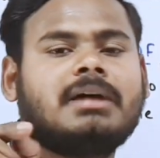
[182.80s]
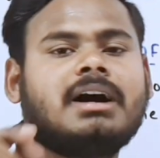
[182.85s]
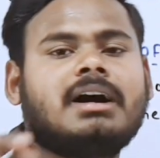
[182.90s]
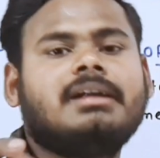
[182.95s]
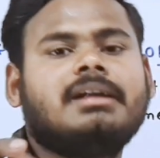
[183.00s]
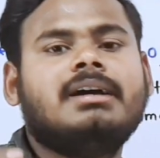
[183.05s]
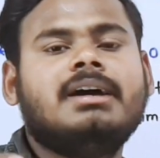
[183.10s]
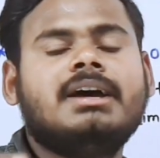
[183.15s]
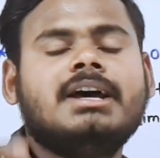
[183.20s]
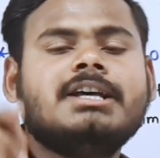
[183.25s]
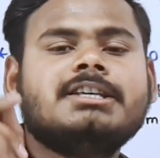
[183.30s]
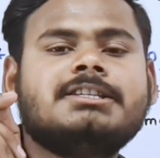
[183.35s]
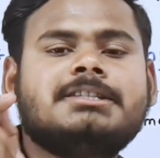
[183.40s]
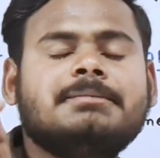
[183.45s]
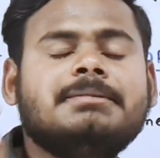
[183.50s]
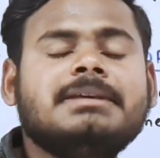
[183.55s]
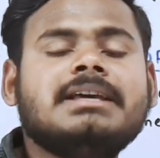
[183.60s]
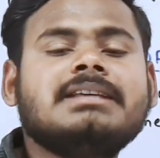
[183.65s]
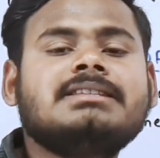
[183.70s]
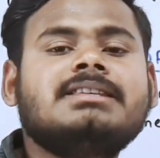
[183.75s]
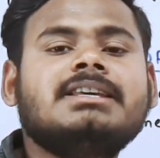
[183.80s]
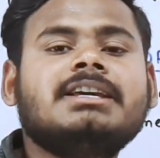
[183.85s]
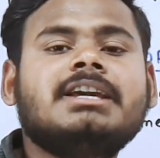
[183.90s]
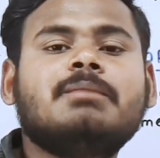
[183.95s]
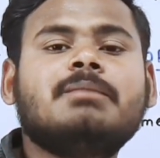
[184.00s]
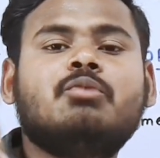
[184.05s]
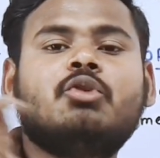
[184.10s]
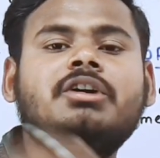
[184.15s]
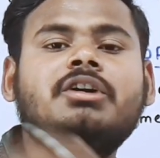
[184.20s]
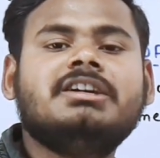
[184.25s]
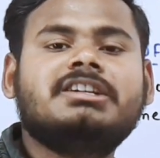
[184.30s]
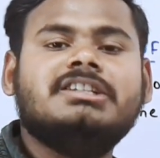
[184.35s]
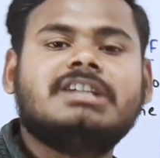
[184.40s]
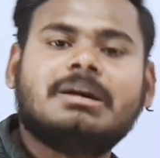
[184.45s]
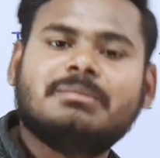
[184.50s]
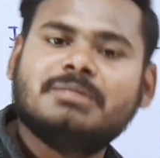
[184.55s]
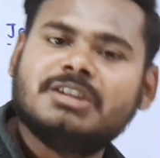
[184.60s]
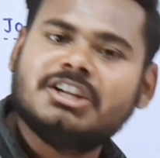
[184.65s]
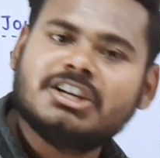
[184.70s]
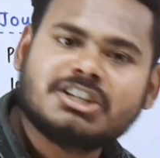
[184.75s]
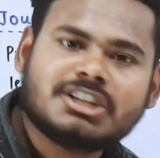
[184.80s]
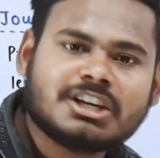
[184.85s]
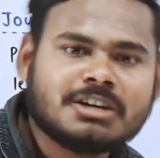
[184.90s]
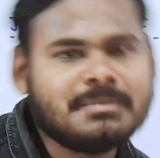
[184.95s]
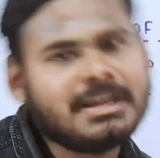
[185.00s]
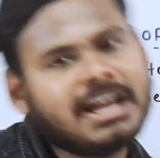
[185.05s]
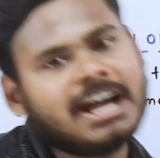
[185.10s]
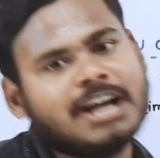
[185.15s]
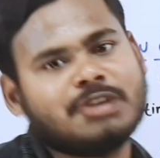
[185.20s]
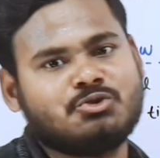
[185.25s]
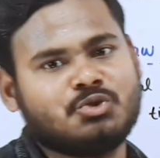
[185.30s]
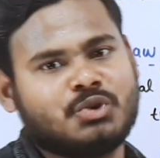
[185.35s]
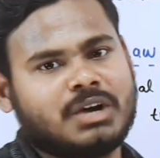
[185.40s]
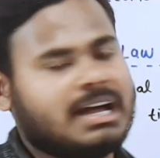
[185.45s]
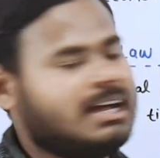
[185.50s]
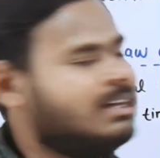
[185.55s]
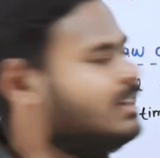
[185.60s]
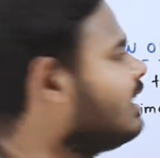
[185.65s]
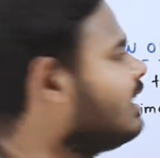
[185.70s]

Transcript: बार सीबीएसई e के बोर्ड एग्जामिनेशन में आ चुका है